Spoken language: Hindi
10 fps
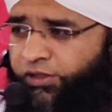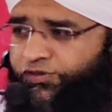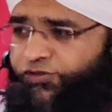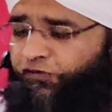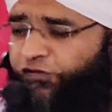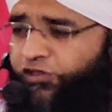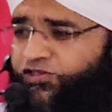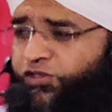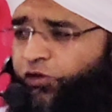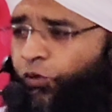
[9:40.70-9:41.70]
सिर्फ
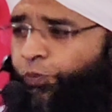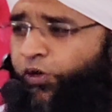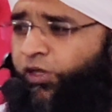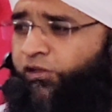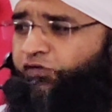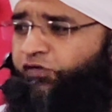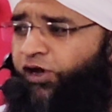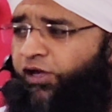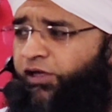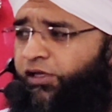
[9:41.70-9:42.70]
इसी के ऊपर
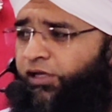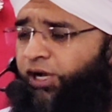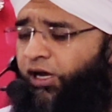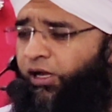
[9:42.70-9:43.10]
इक्तफा नहीं किया